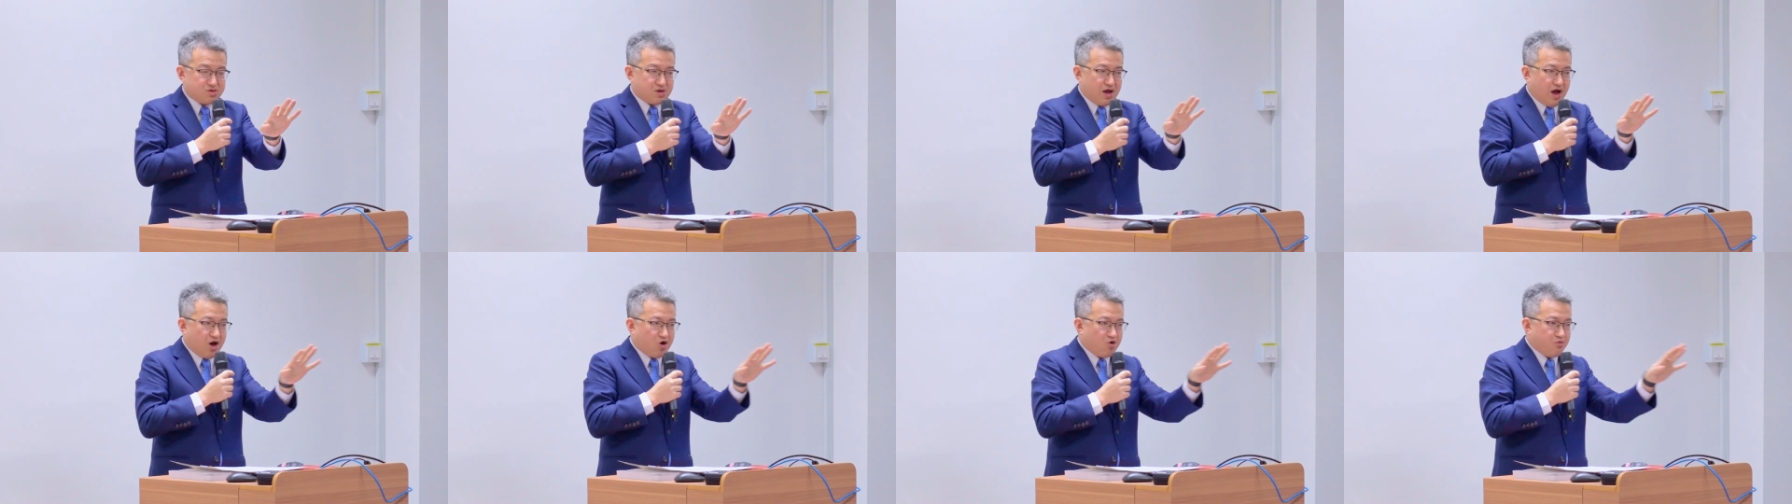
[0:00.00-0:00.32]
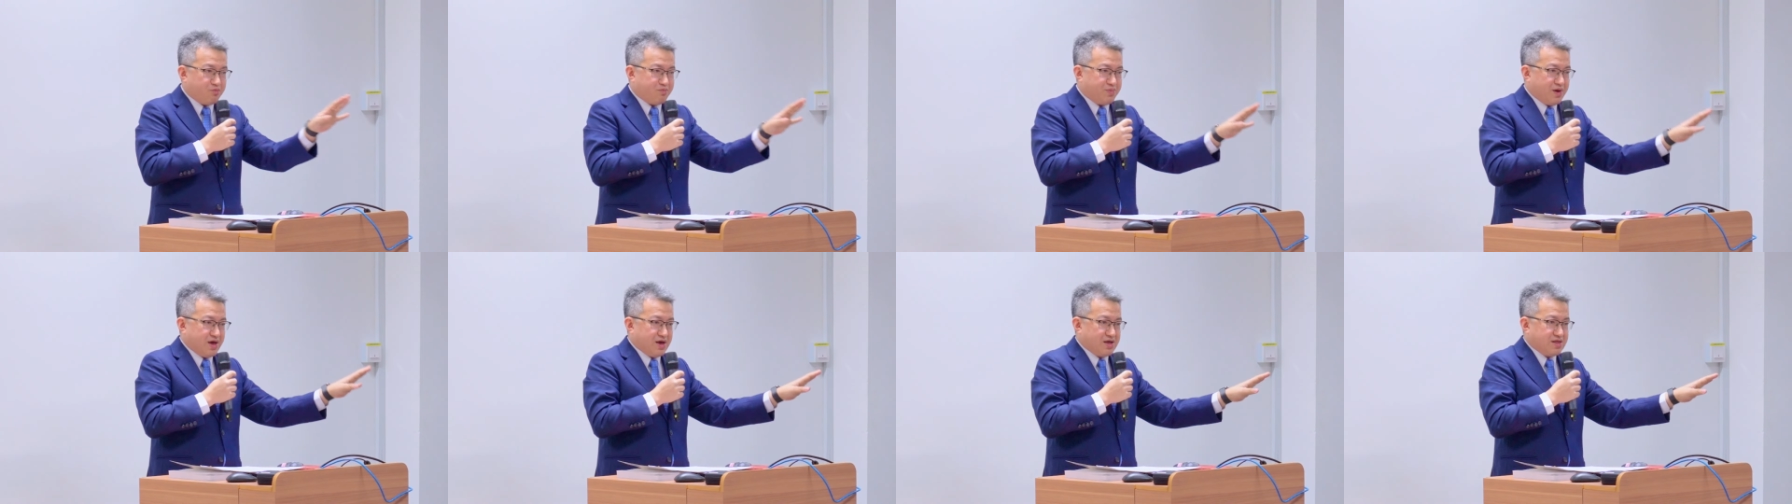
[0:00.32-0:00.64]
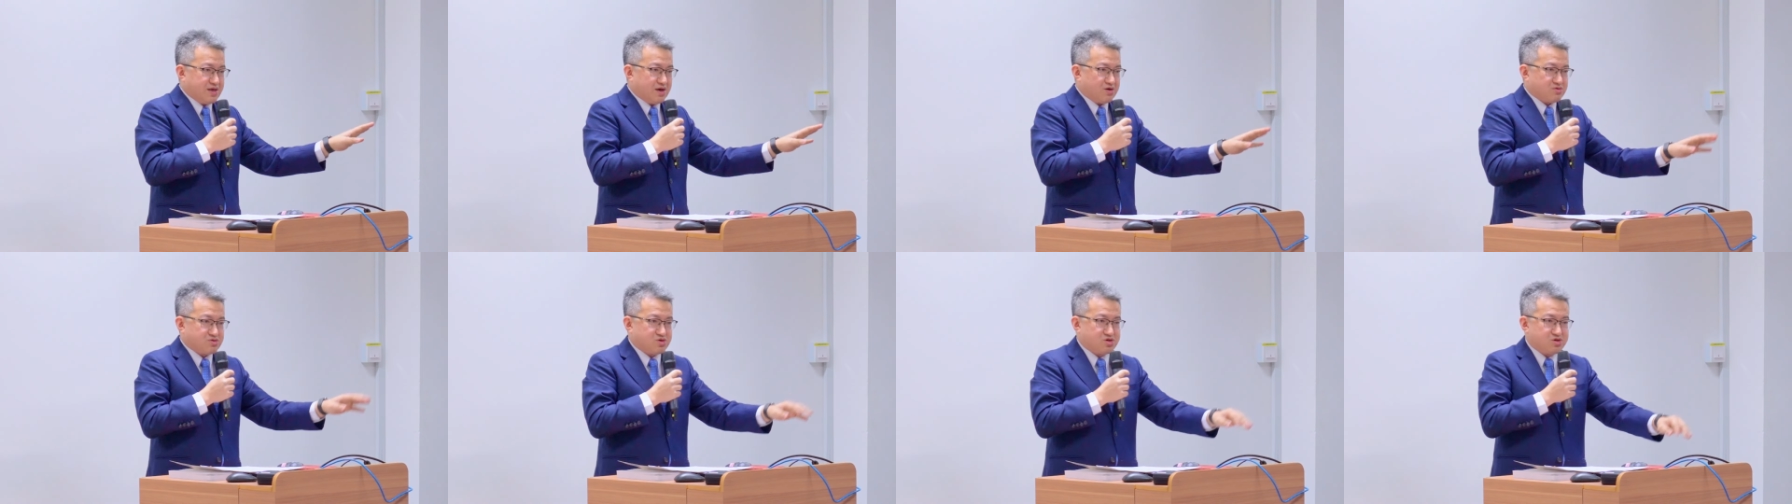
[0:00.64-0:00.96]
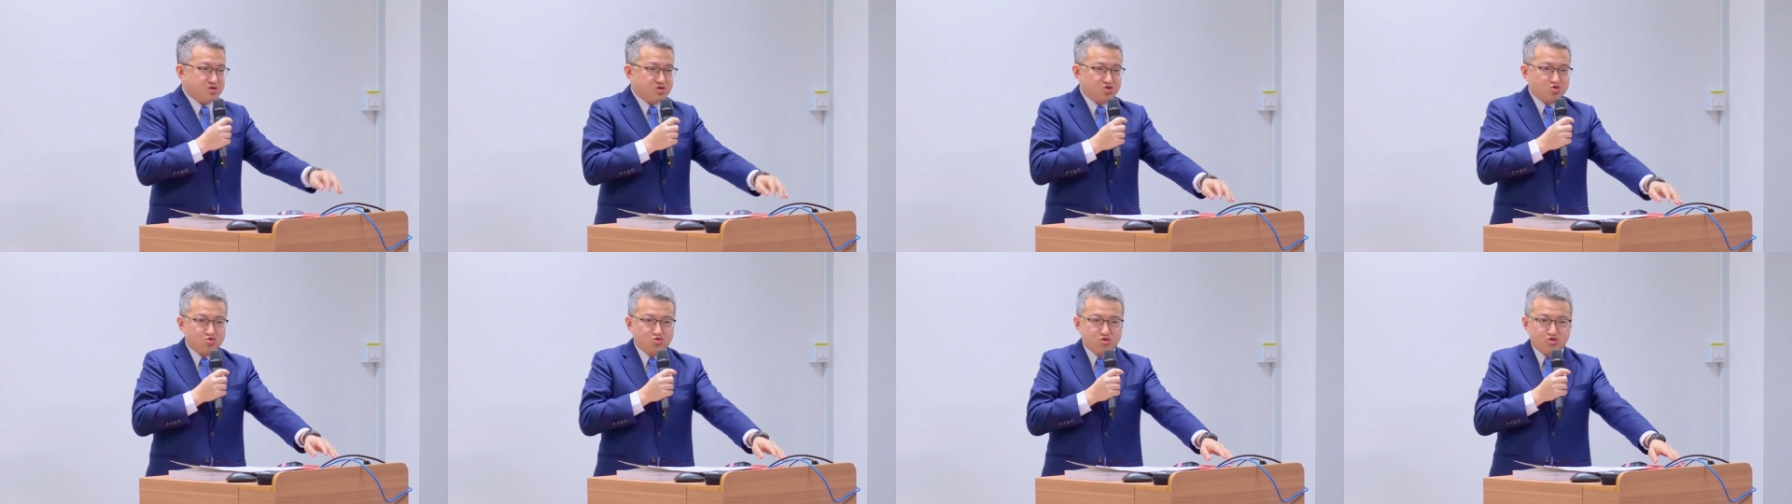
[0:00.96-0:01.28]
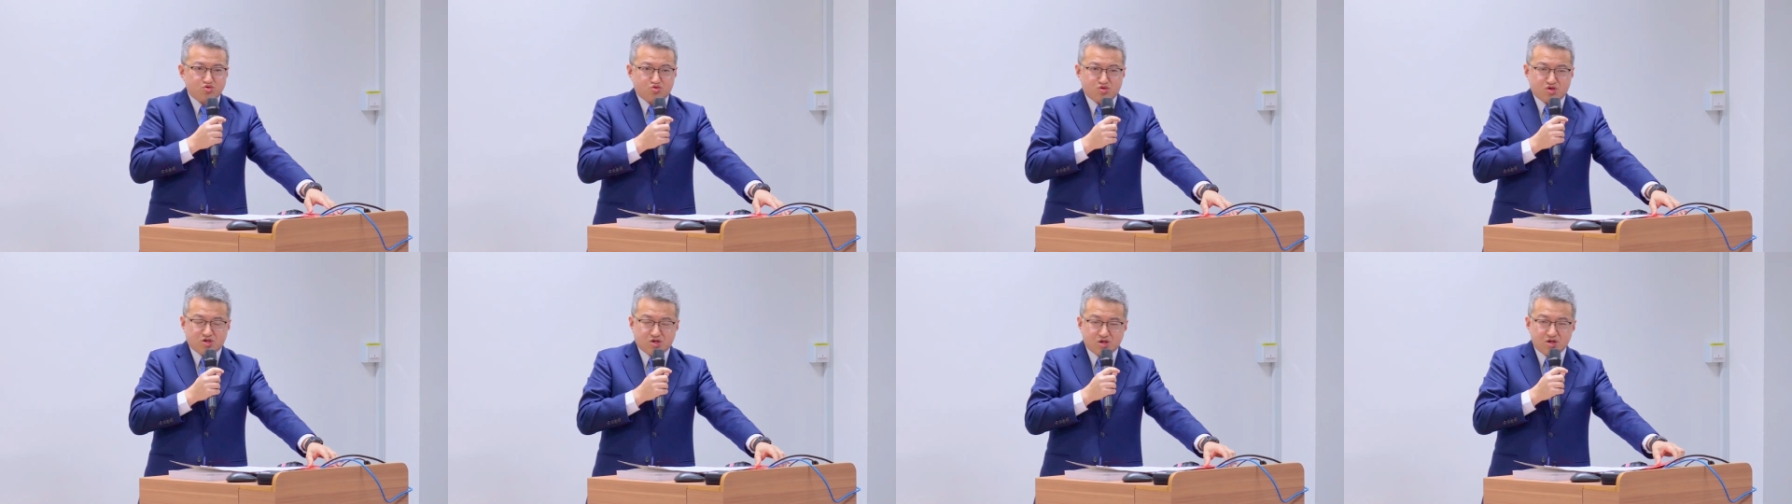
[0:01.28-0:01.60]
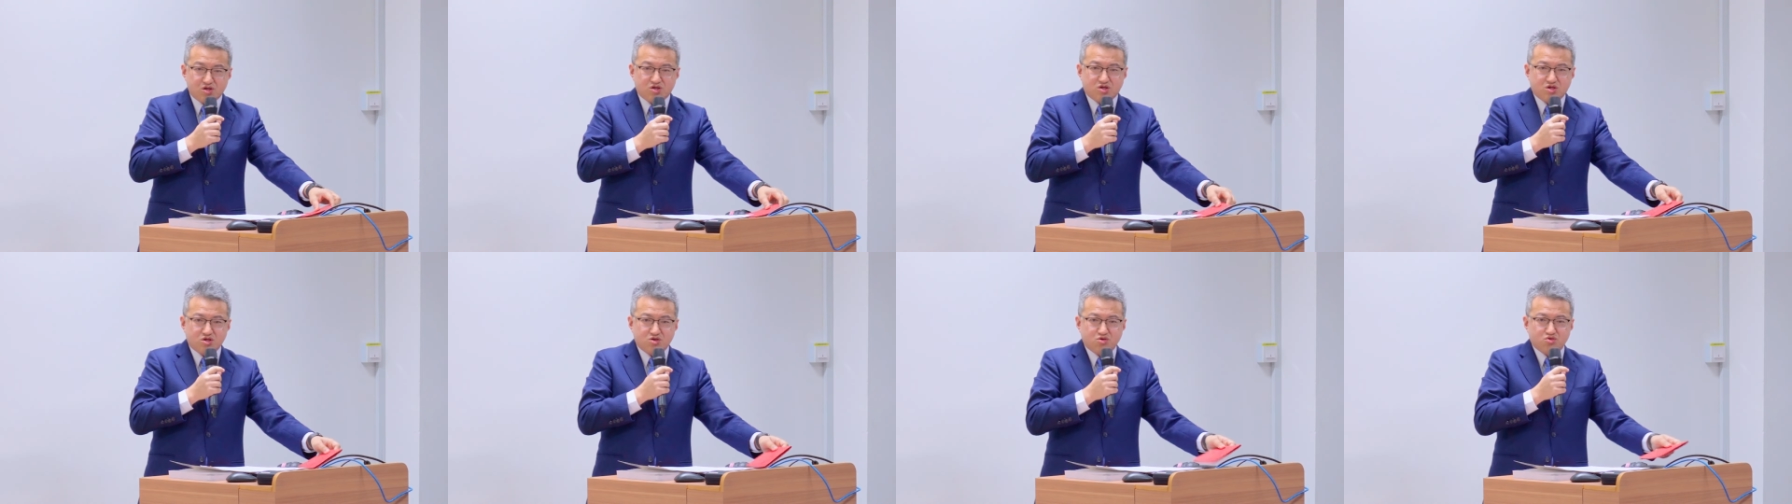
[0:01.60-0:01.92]
告别了新自由
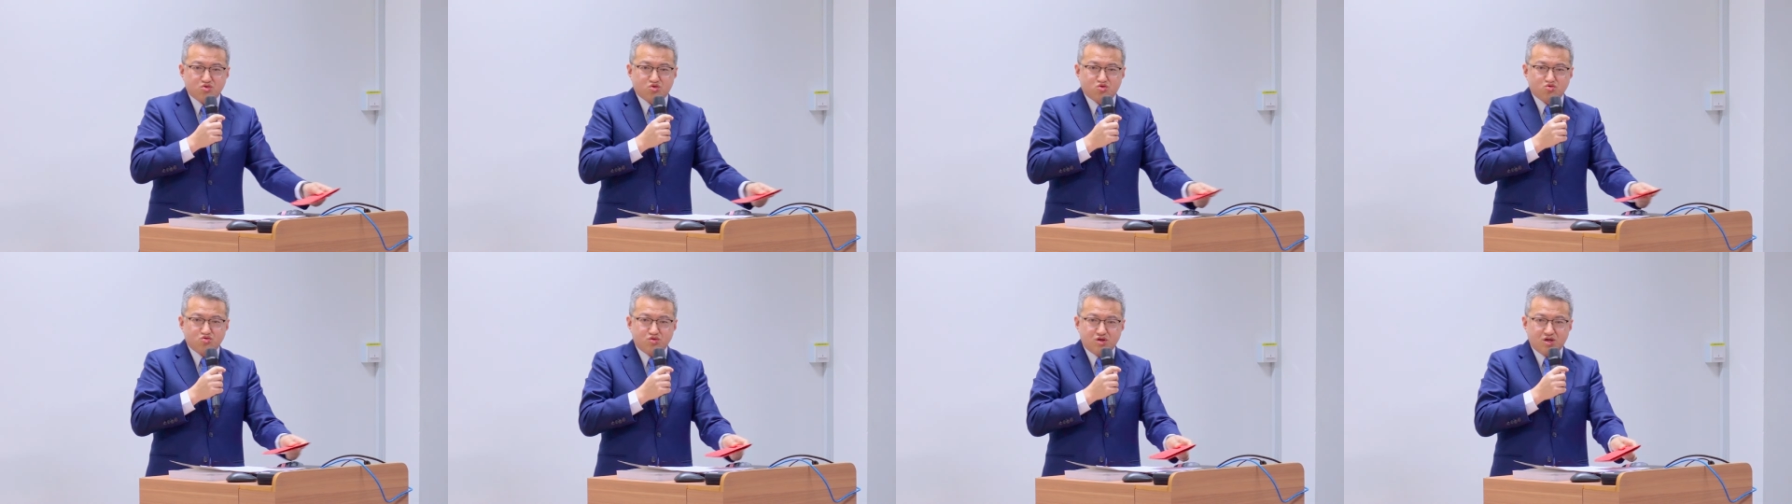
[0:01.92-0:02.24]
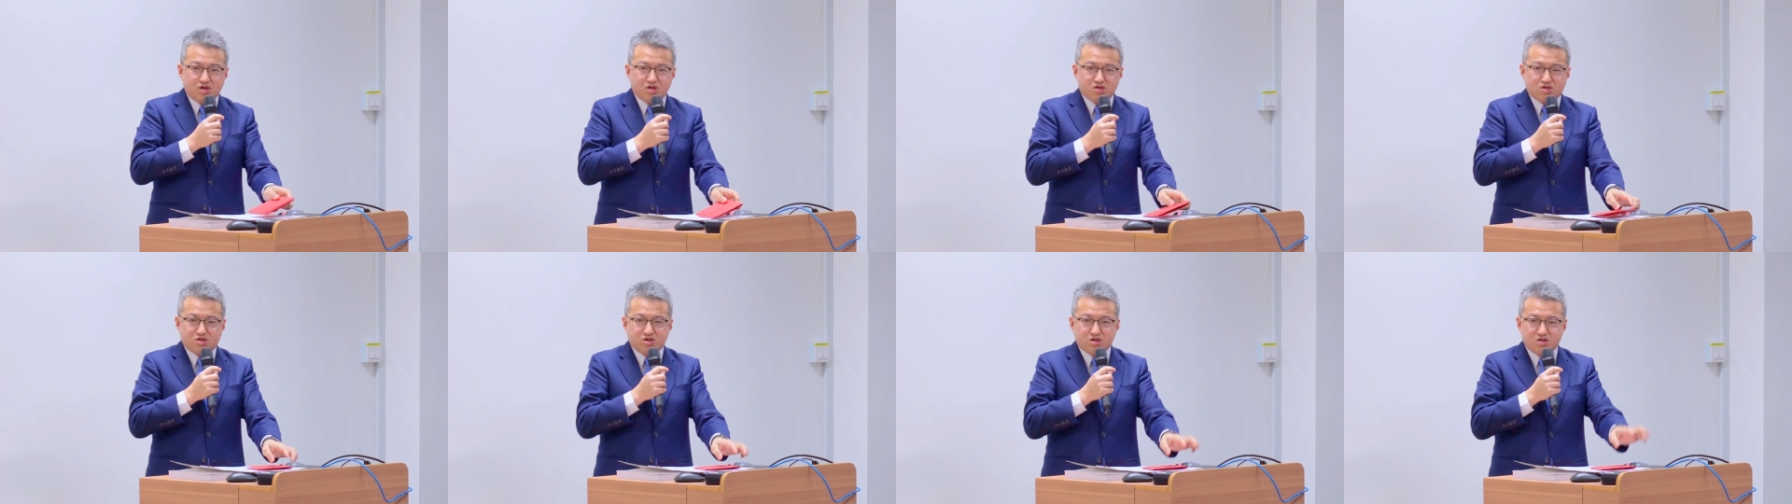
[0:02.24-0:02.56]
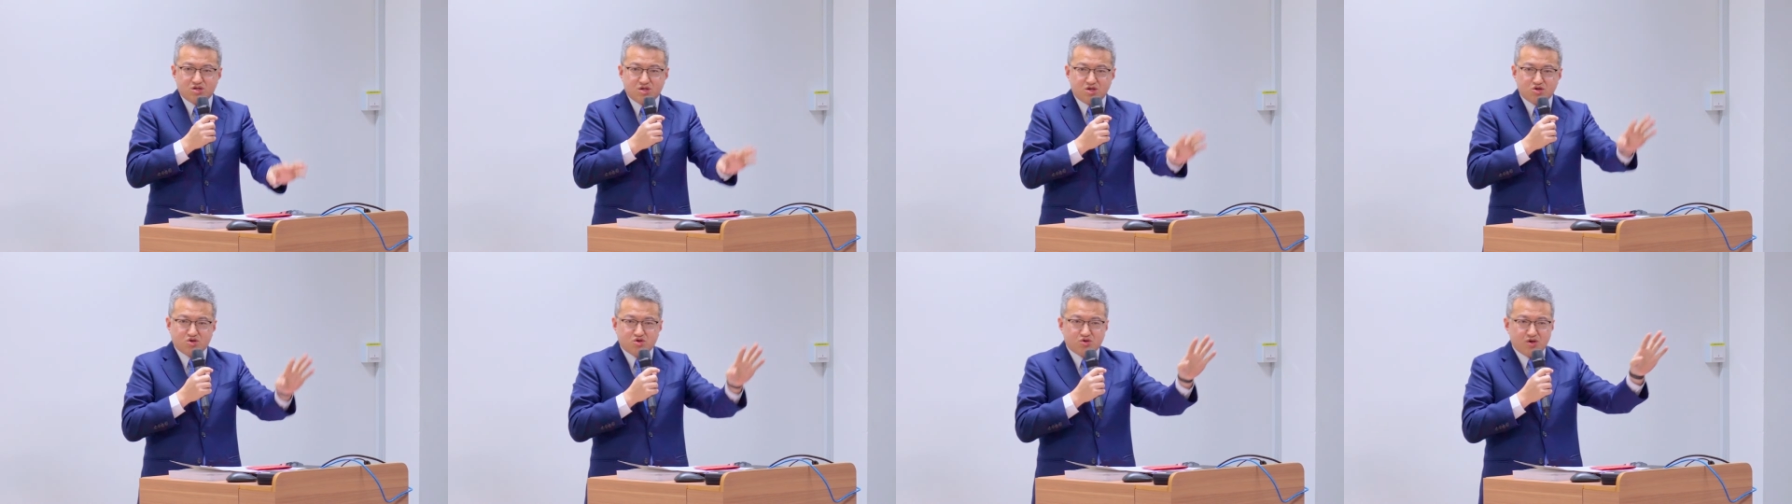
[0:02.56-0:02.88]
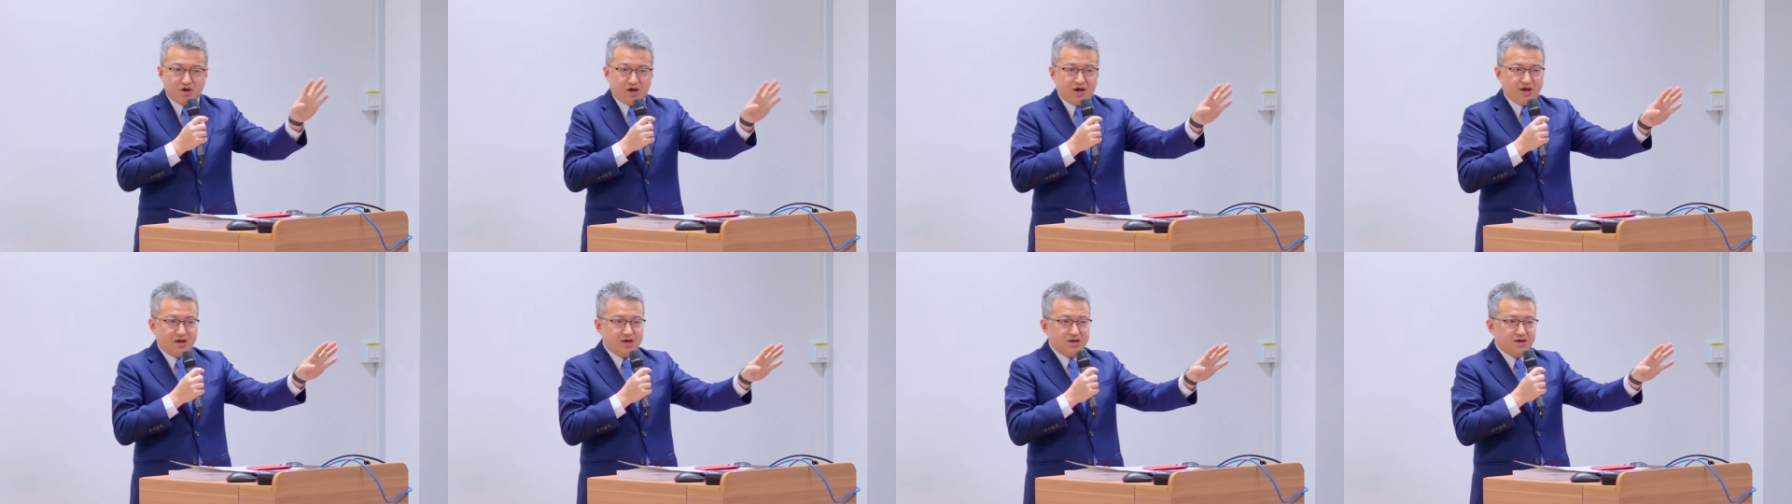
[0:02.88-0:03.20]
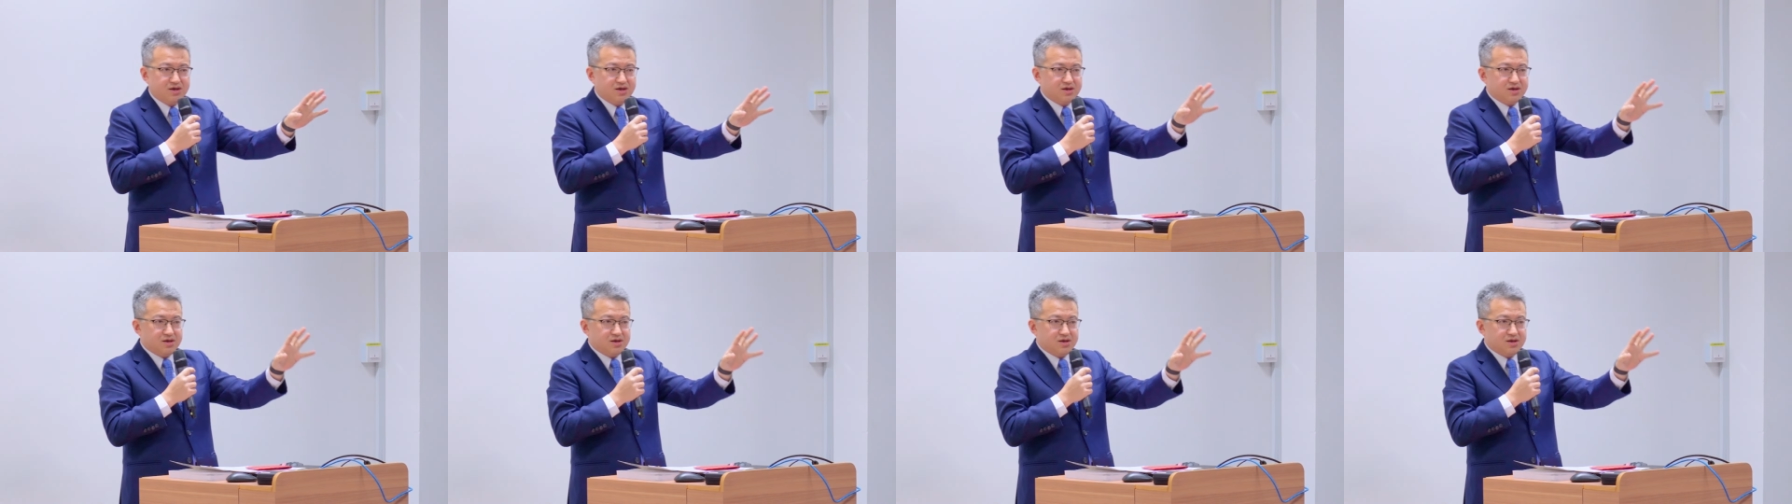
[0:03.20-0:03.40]
新自由主义经济学，